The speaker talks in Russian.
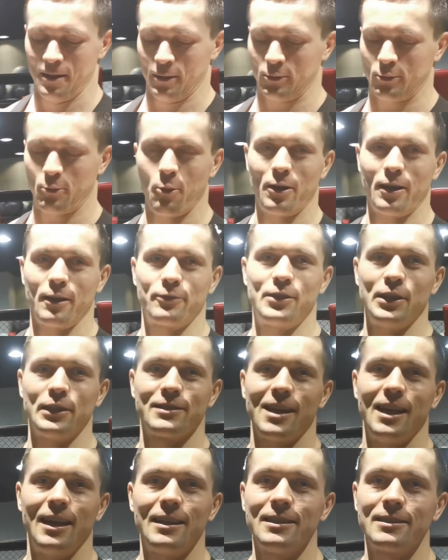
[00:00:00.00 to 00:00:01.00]
скоро все
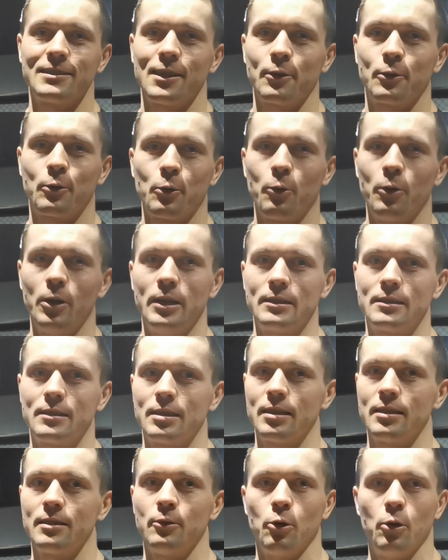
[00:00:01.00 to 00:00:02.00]
залы закроет.
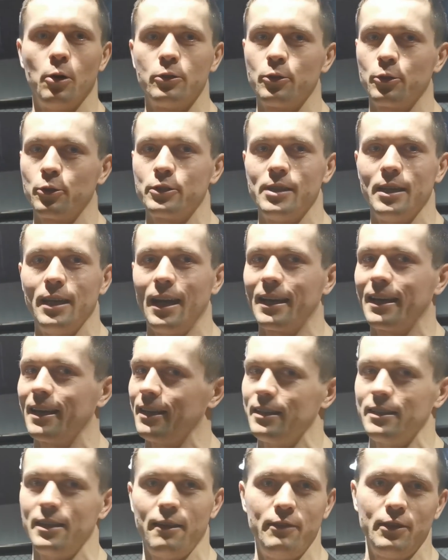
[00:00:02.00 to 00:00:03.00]
Но, друзья,
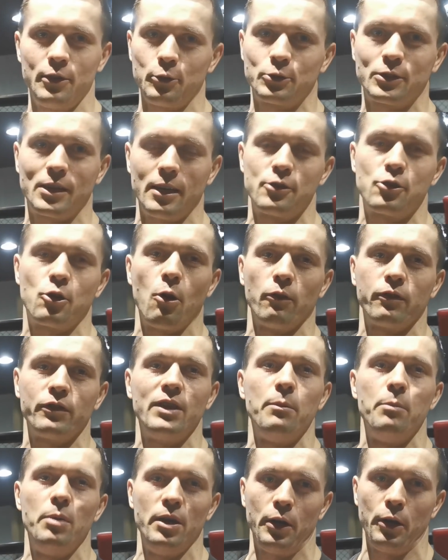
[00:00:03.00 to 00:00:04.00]
коронавирус качков
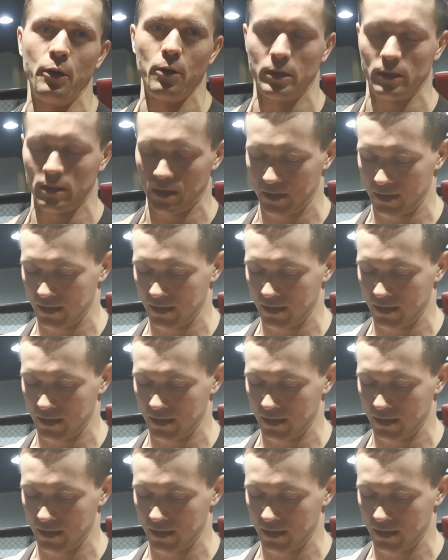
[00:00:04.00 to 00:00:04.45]
не берет.